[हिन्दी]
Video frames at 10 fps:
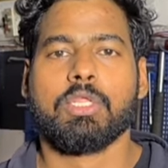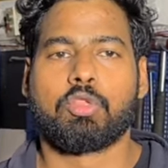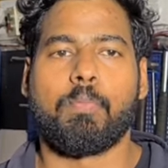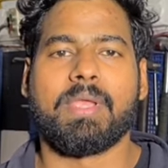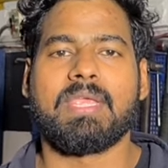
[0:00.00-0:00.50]

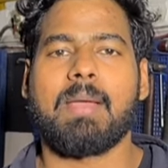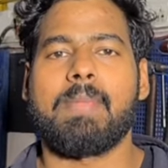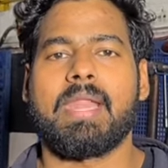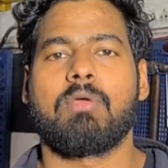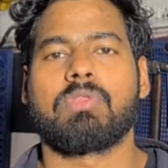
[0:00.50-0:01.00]
तो भैया
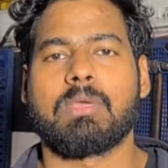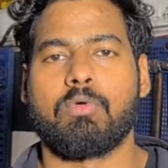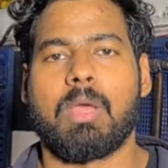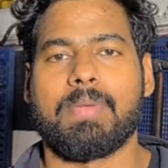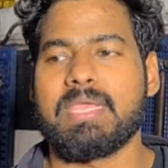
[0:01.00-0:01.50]
मैंने उनसे
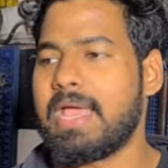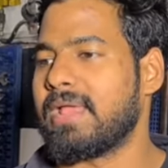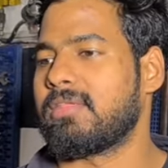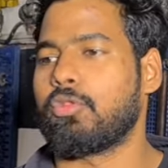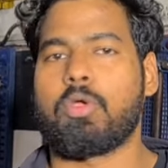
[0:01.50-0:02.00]
बोला भैया
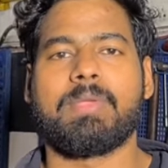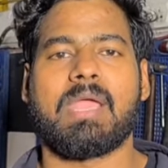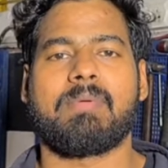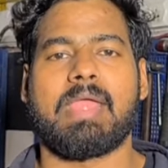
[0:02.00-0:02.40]
ऐसे तो कभी